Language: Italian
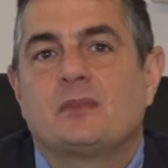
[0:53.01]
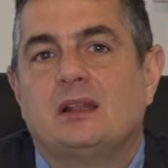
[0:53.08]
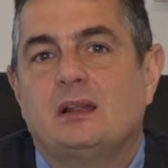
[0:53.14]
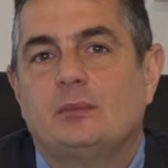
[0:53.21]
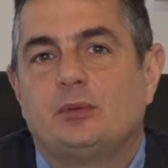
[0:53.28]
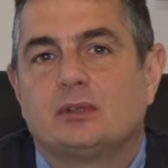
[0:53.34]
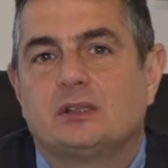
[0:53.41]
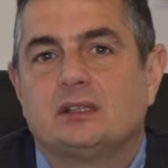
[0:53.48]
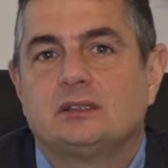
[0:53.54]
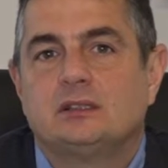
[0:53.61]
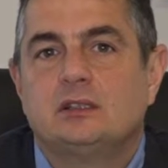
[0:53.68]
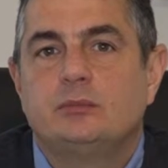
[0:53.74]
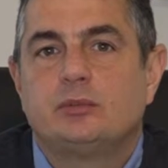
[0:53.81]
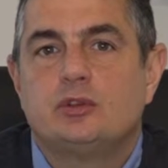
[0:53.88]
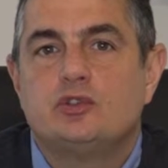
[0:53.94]
la portata
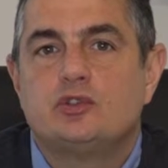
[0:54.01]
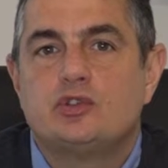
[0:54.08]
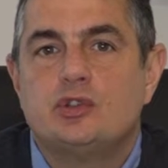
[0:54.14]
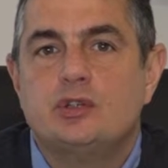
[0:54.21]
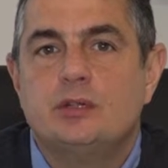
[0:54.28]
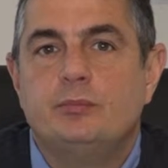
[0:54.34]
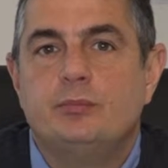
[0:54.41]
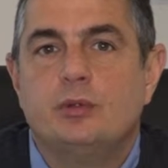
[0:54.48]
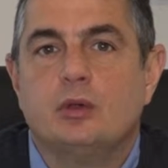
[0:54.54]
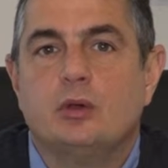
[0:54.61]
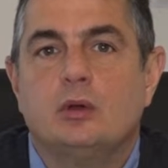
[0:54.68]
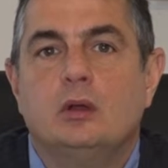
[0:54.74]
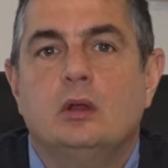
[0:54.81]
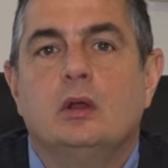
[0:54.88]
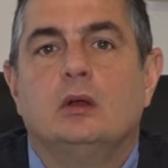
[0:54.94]
del
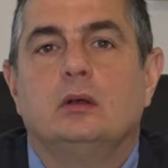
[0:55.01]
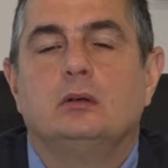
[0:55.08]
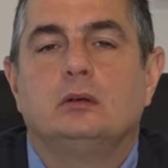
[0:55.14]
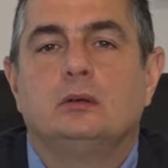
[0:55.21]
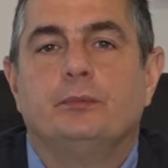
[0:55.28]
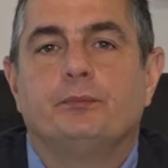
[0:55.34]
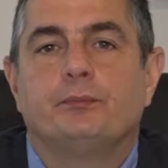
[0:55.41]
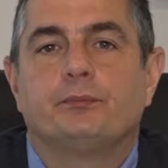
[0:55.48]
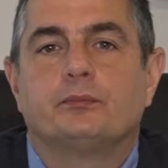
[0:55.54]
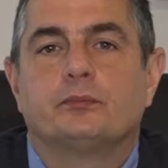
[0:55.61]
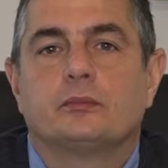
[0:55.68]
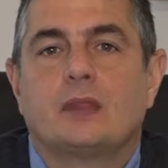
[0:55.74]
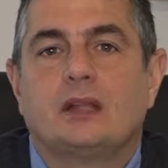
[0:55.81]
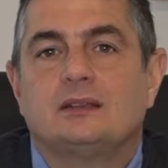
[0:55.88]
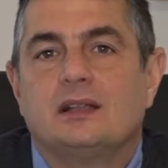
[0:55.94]
principio
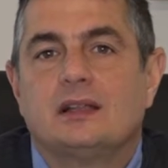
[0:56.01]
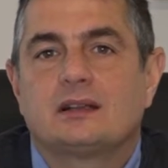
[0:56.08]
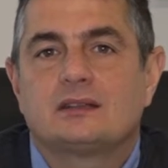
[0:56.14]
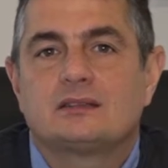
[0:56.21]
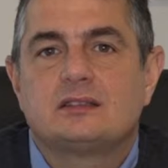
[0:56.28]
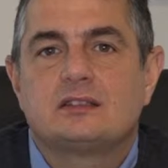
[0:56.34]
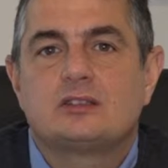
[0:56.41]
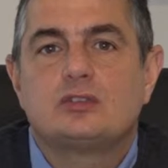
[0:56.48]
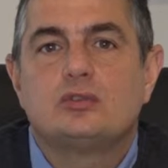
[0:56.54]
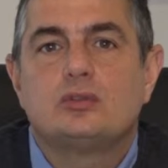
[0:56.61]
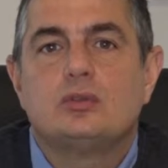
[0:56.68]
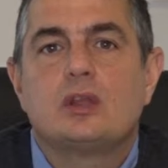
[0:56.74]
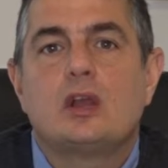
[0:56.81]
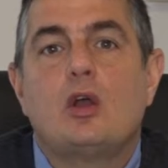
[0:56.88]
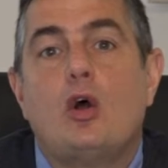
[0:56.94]
um, della
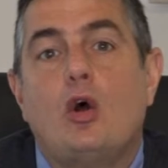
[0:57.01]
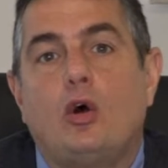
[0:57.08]
Cassazione,